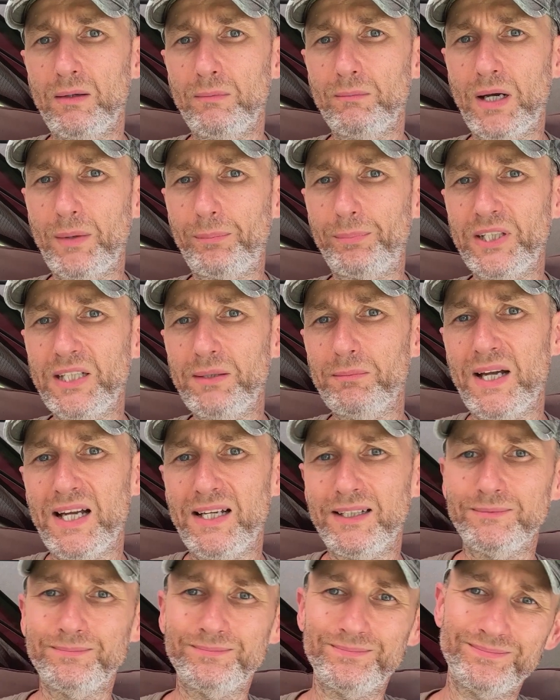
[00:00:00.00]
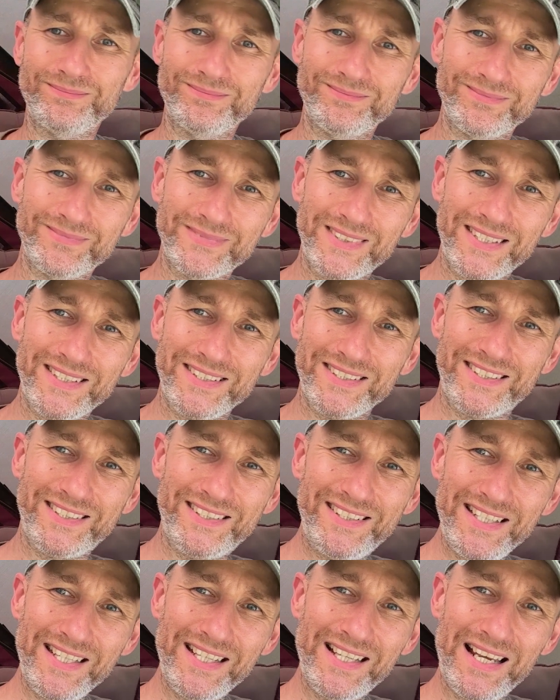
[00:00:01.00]
ma prima
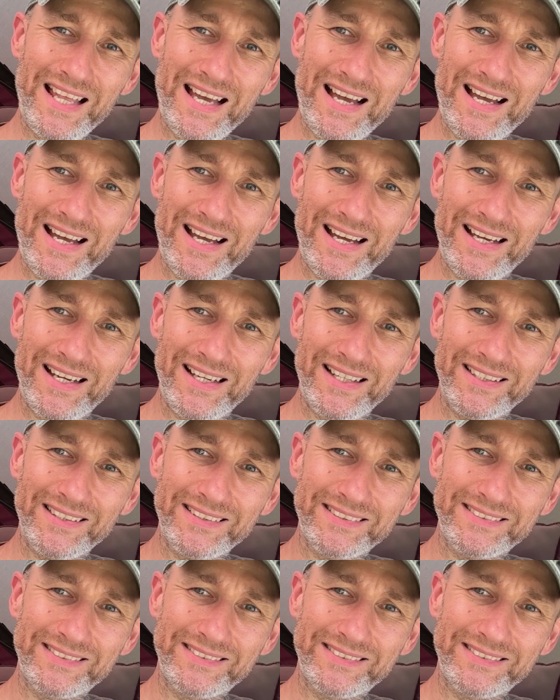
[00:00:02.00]
sigla!